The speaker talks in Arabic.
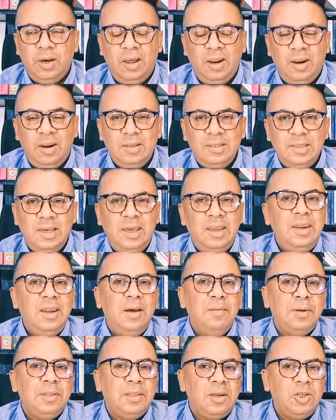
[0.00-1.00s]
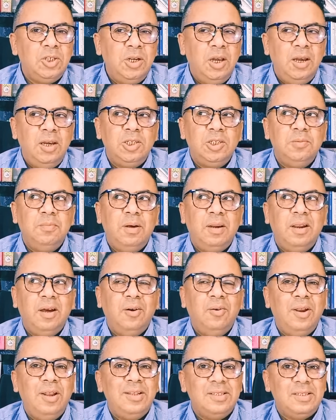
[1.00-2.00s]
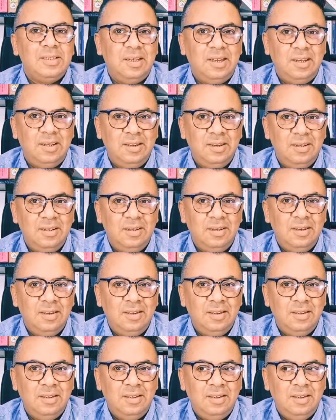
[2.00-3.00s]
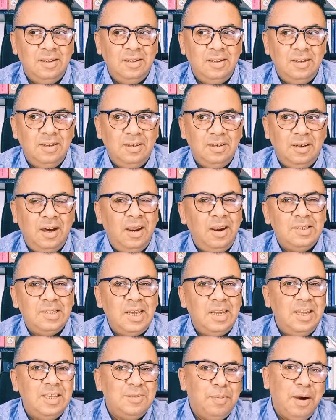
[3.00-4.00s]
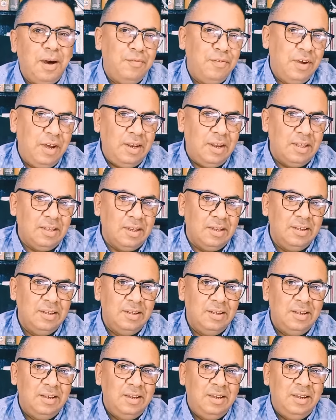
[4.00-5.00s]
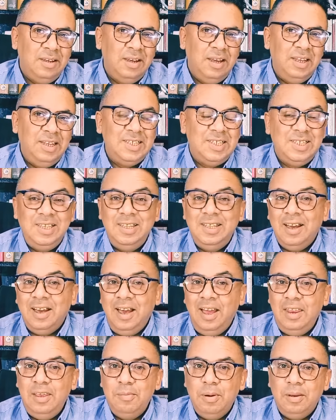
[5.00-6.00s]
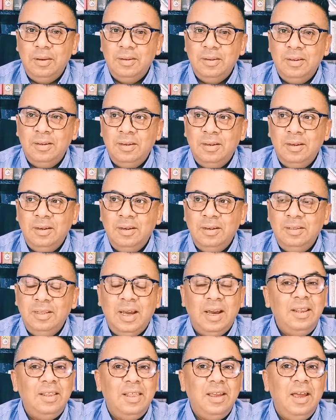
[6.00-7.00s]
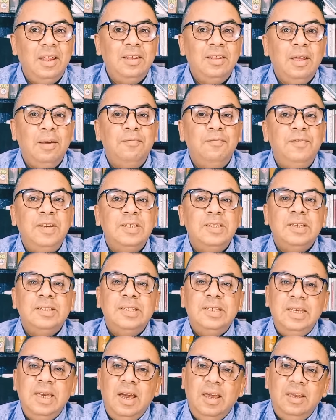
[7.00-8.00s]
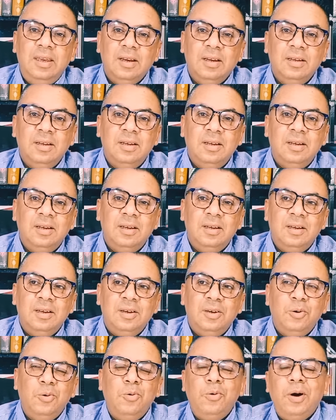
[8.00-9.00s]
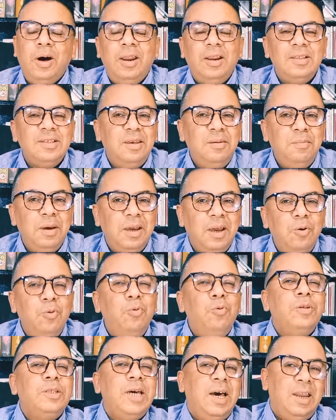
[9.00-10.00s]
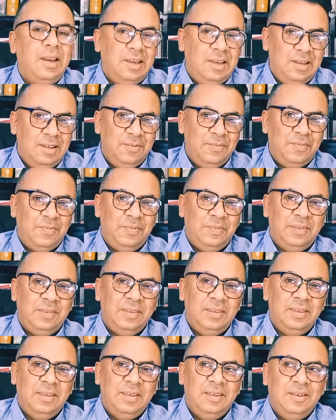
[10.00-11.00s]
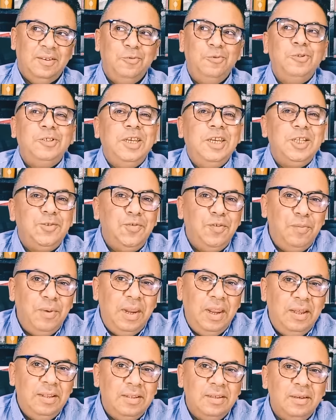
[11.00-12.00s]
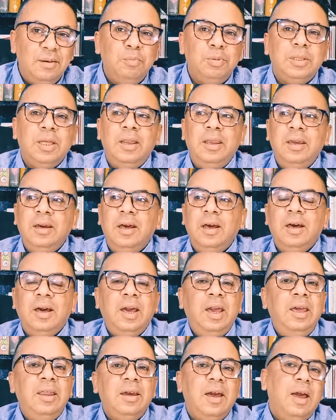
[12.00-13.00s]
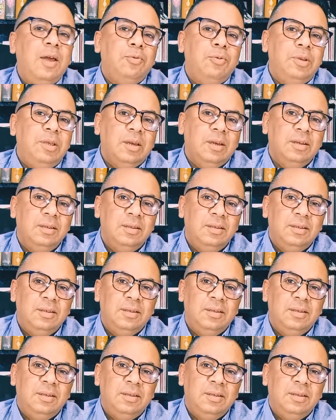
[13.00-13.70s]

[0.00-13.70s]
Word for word: قررت أنها ما ترجعش مرة أخرى للصين قررت أنها تبقى في كندا يعني السيدة غالبا دخلت لكندا بفيزا سياحية وقررت كما كنقولوا تحرك وتعيش في البلاد بطريقة غير قانونية